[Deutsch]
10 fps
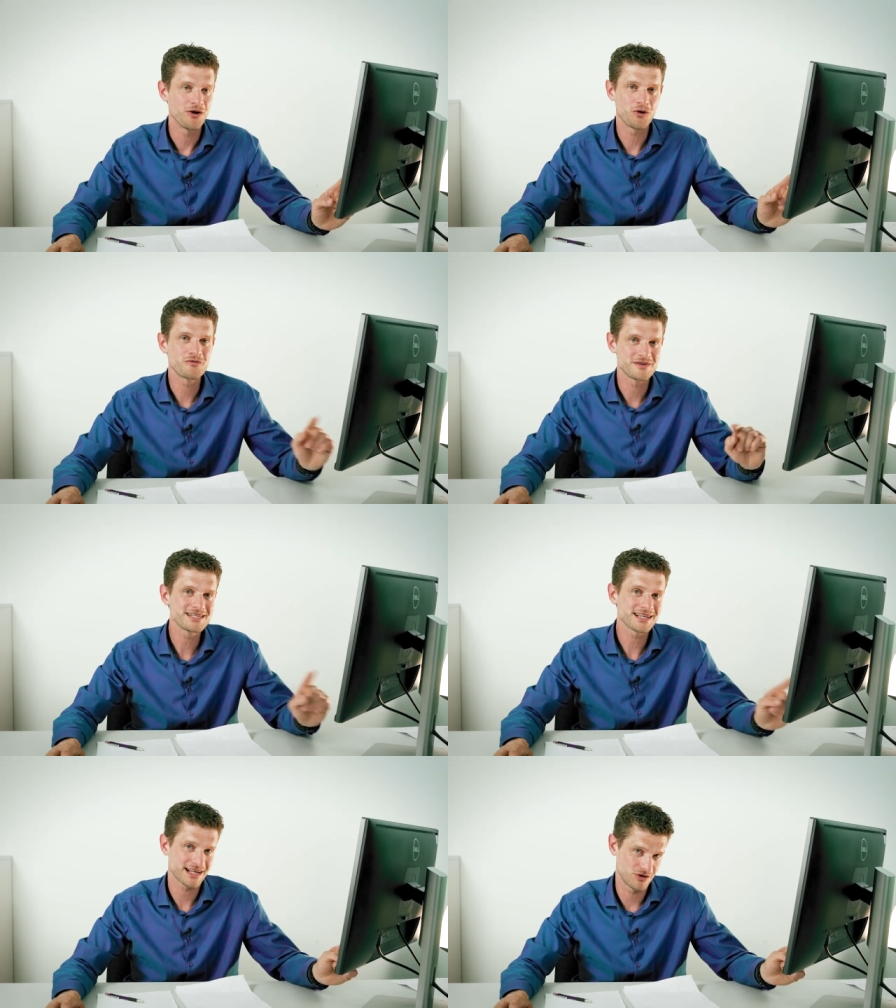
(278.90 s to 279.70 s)
Und wir
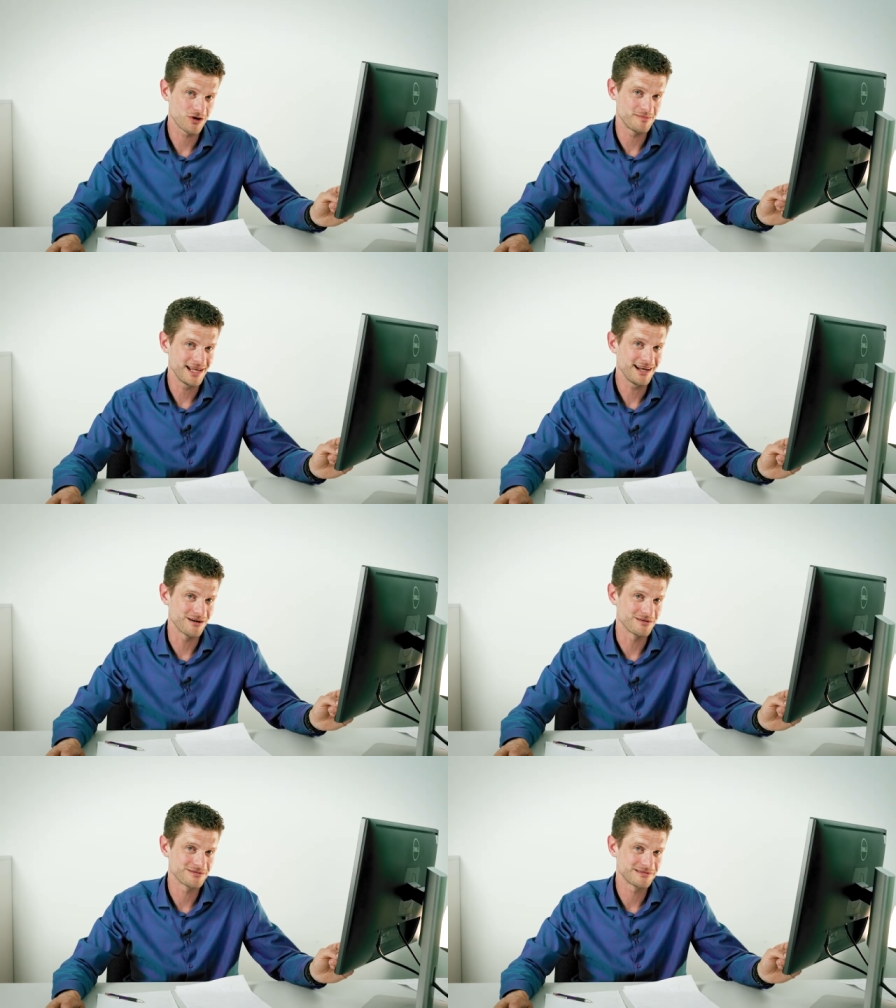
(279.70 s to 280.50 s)
sind gerade noch im
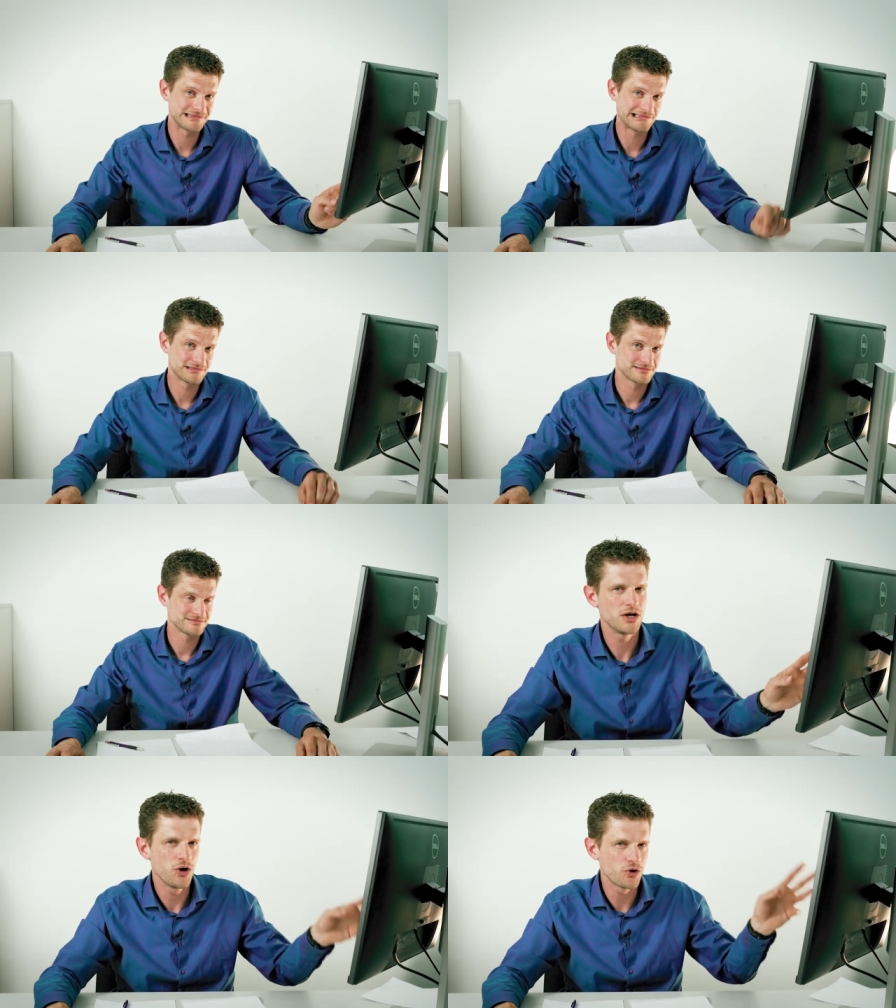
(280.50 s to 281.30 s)
Leerlauf.
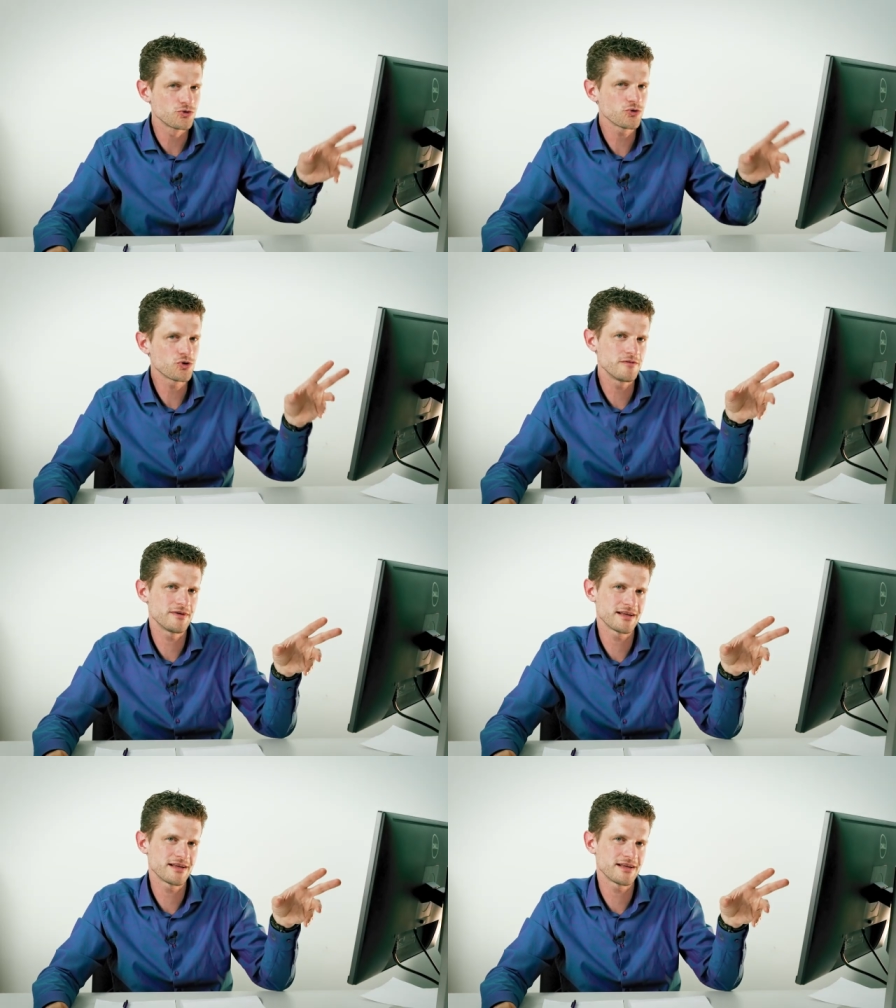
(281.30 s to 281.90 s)
Und so können wir